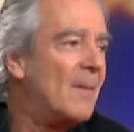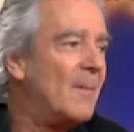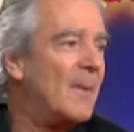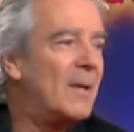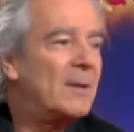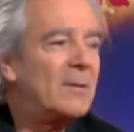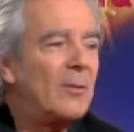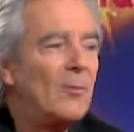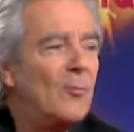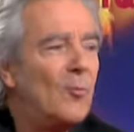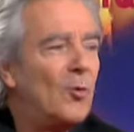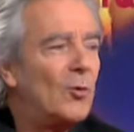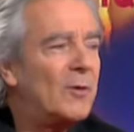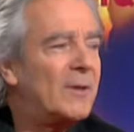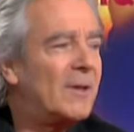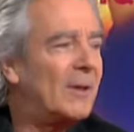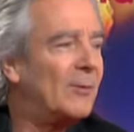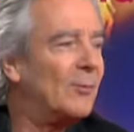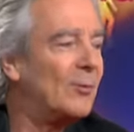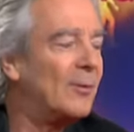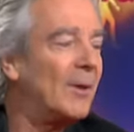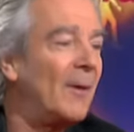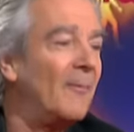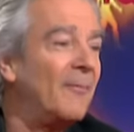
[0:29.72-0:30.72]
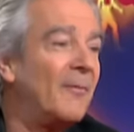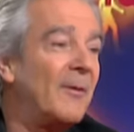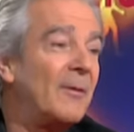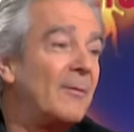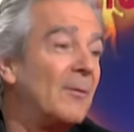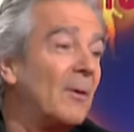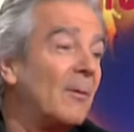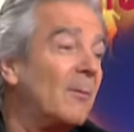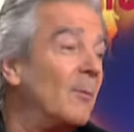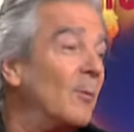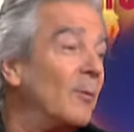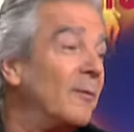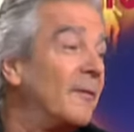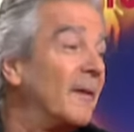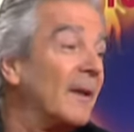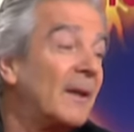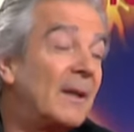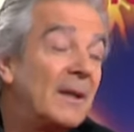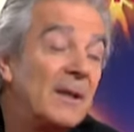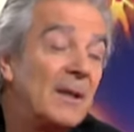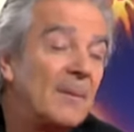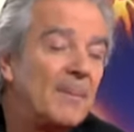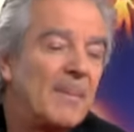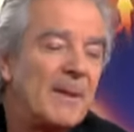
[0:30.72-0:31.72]
Mais ce mot de séducteur me fait, non, me fait
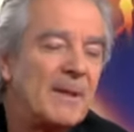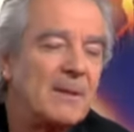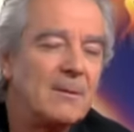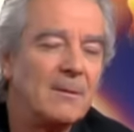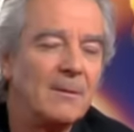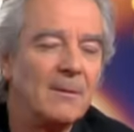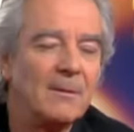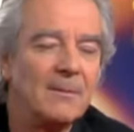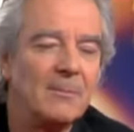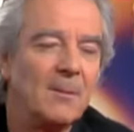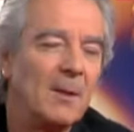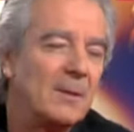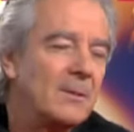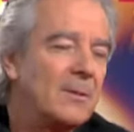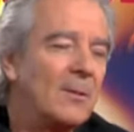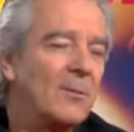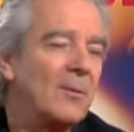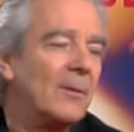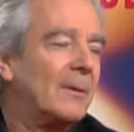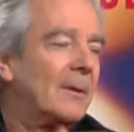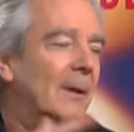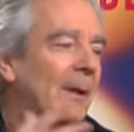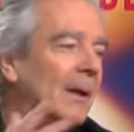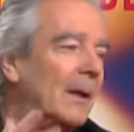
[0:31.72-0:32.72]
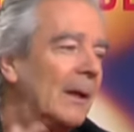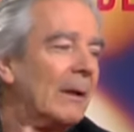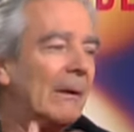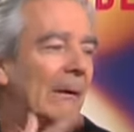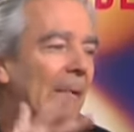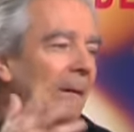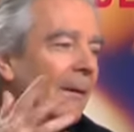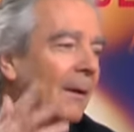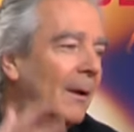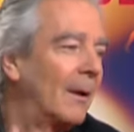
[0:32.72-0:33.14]
rire parce que, bon, ce côté.